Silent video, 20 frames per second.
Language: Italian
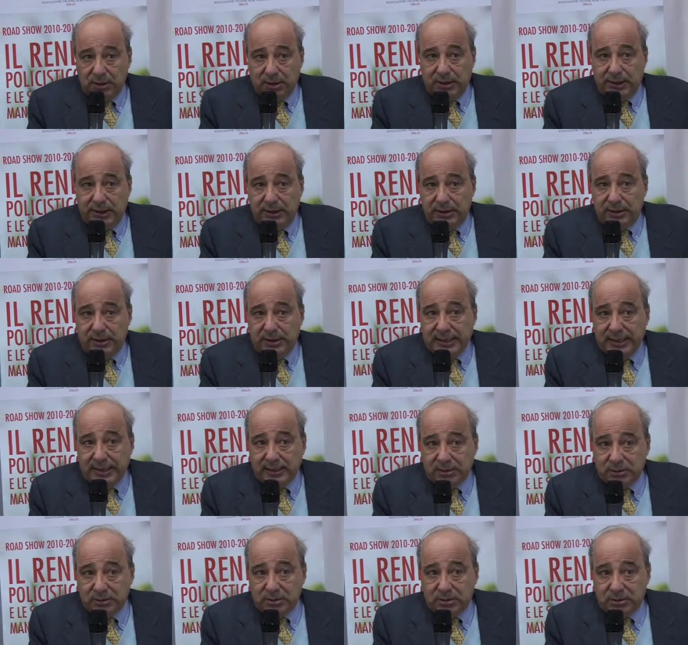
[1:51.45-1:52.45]
è in
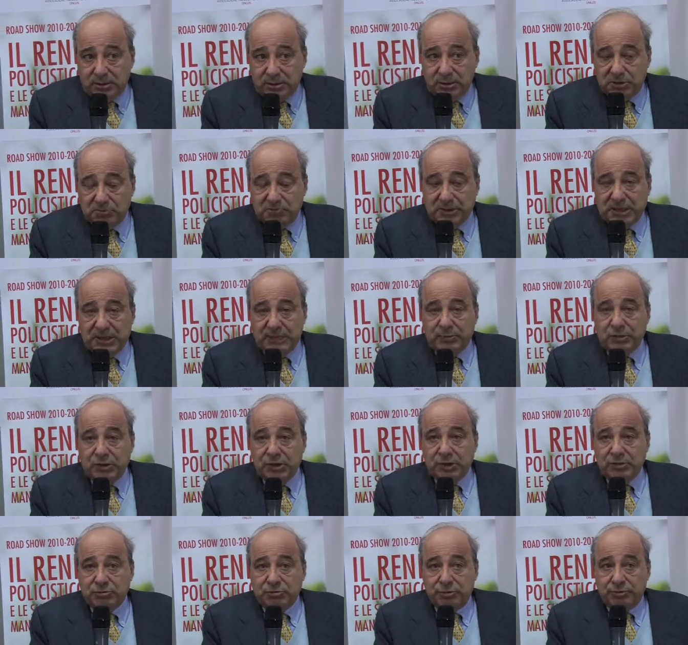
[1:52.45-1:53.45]
atto e speriamo
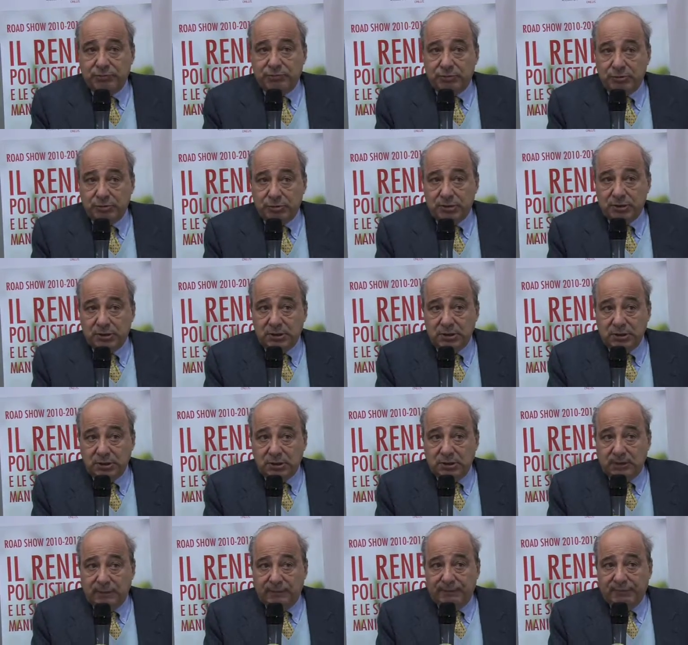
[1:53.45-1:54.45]
dia i suoi frutti,
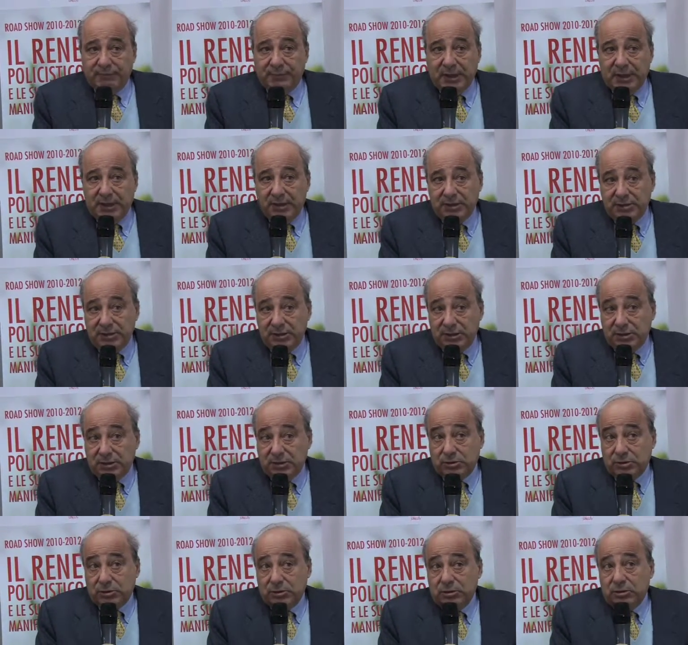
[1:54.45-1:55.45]
ma
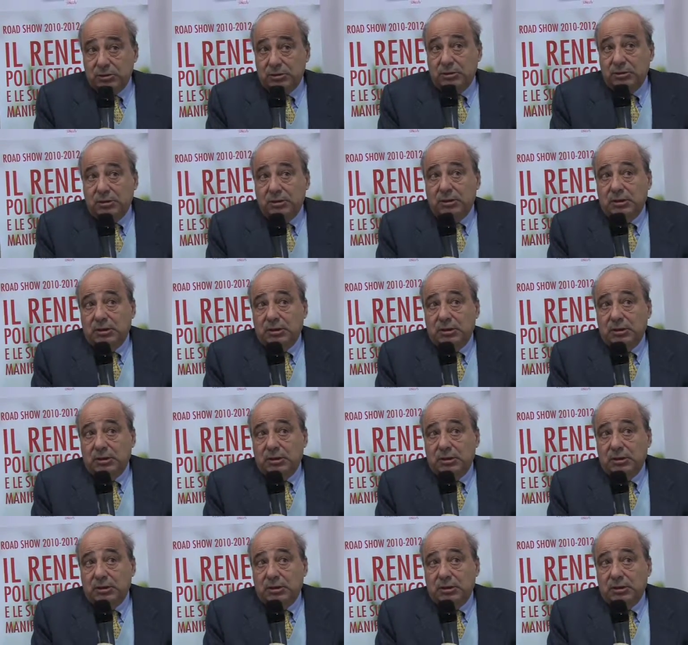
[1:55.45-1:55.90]
esistono